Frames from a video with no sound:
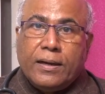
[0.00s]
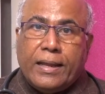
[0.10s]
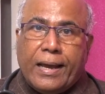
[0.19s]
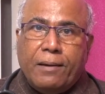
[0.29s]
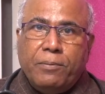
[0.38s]

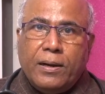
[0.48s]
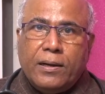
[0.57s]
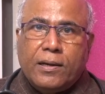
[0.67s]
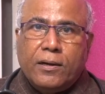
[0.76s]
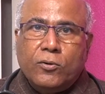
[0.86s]

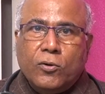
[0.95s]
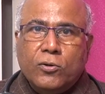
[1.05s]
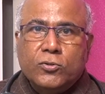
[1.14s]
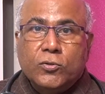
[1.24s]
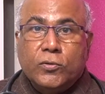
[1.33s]
ట్యాబ్లెట్ల
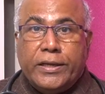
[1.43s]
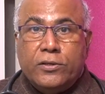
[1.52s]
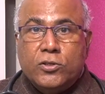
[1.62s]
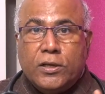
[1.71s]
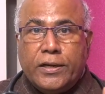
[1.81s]
డోసు
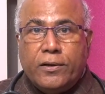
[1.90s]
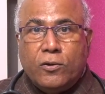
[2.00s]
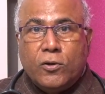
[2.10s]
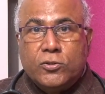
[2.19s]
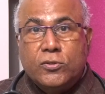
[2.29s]
ఇన్సులిన్
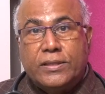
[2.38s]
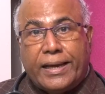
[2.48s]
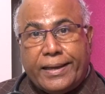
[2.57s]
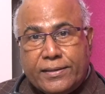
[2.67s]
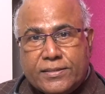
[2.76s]
డోసు
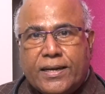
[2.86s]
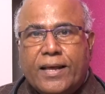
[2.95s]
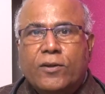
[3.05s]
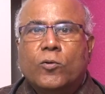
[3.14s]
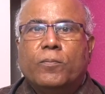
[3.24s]

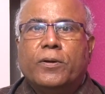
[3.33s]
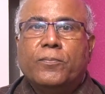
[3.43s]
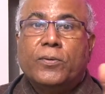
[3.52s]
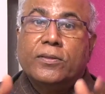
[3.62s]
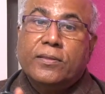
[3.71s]
తగ్గించడానికి
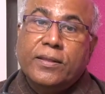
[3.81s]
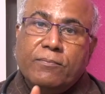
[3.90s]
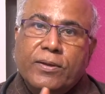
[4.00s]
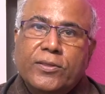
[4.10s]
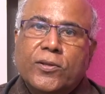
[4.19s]
ఉపయోగపడుతుంది
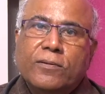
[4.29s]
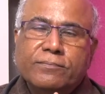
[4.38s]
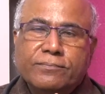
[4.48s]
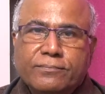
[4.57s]
మెంతులు